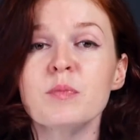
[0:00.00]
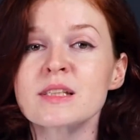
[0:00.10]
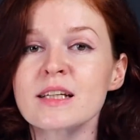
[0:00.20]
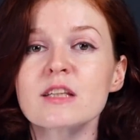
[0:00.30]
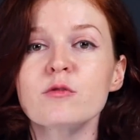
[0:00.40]
Без
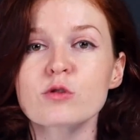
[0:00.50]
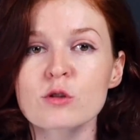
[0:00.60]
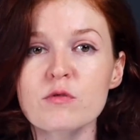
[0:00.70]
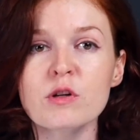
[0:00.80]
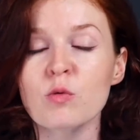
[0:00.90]
этого
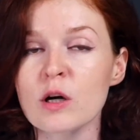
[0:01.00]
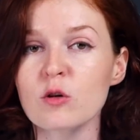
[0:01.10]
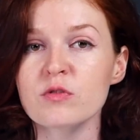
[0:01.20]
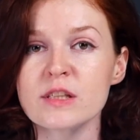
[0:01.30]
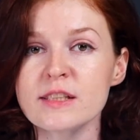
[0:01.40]
условия
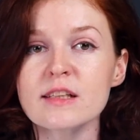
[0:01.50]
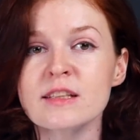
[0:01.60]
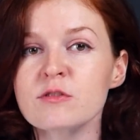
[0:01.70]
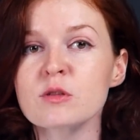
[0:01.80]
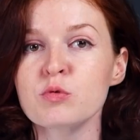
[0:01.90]
уголовное дело
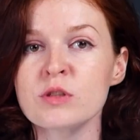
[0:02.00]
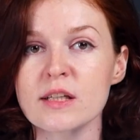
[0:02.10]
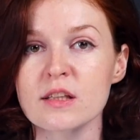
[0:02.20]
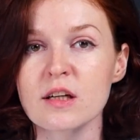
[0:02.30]
не возбудят.